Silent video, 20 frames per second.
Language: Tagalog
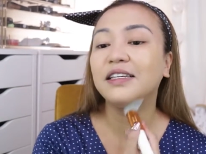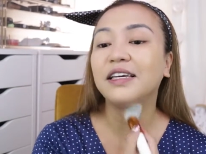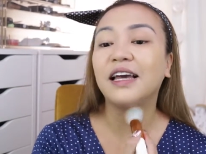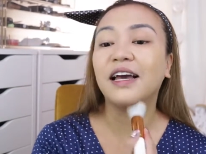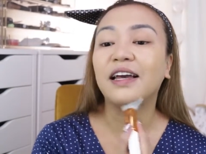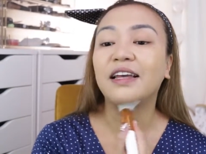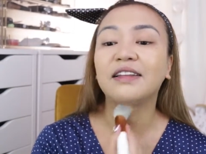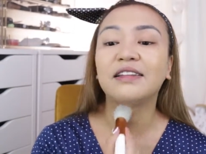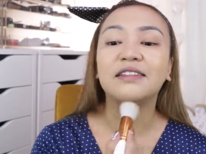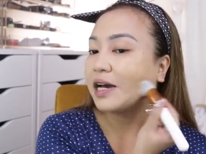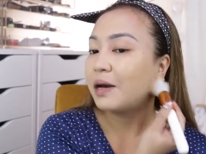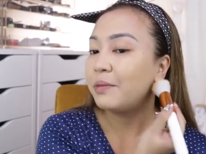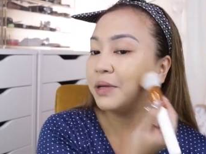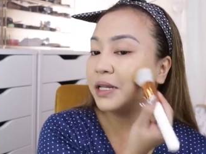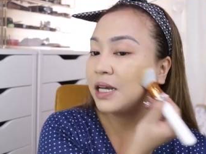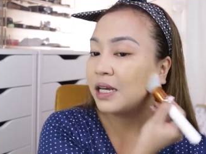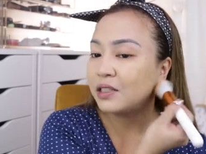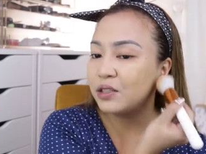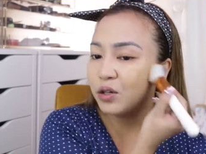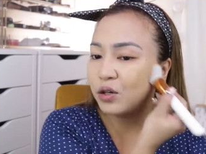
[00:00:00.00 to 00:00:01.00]
Yan.
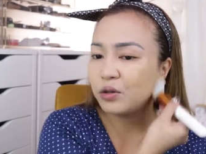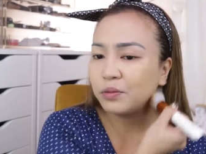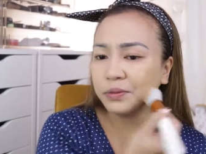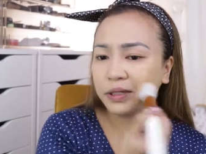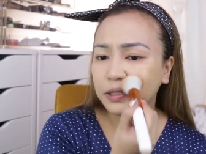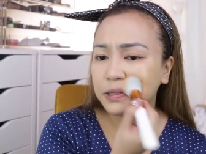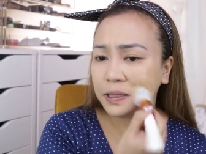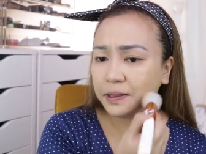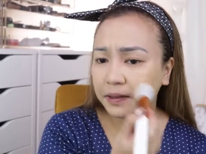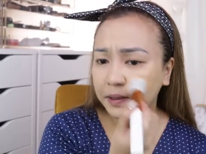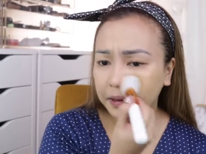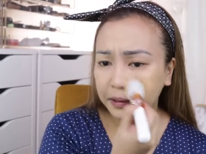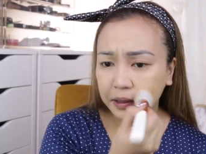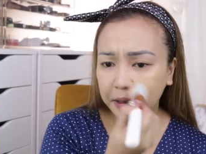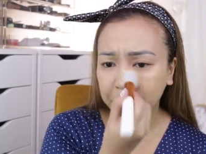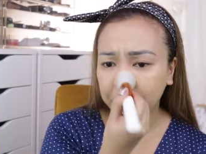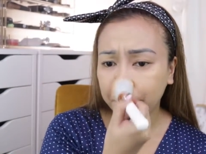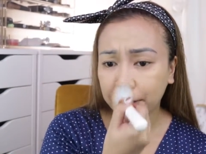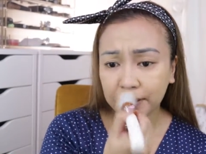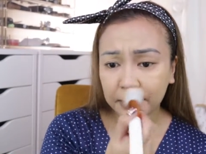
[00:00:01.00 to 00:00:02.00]
Aminado ako minsan,
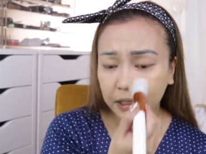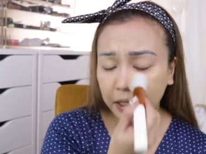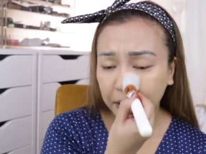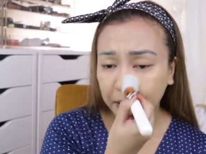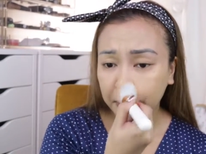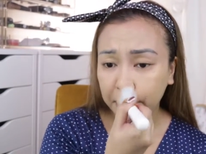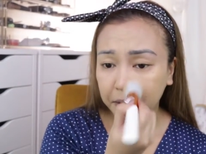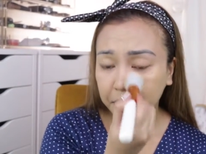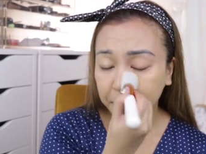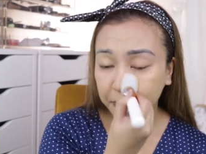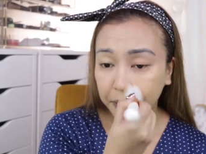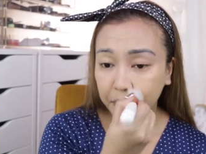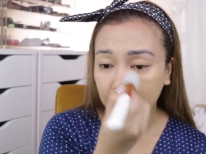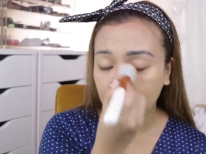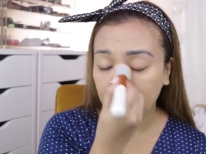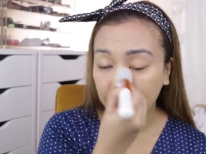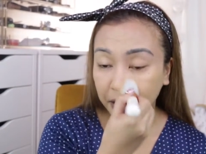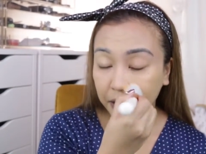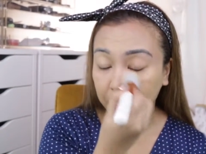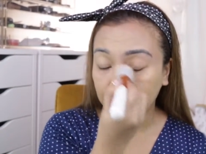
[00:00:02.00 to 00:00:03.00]
hindi ko pantay yung
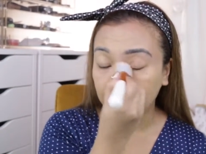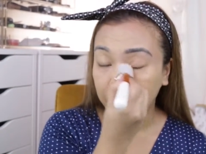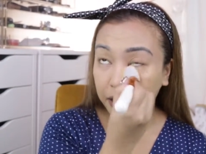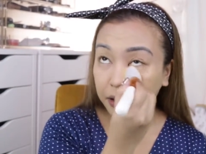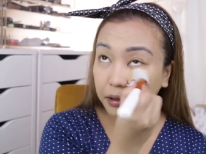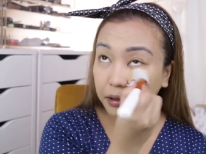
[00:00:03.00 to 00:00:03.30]
aking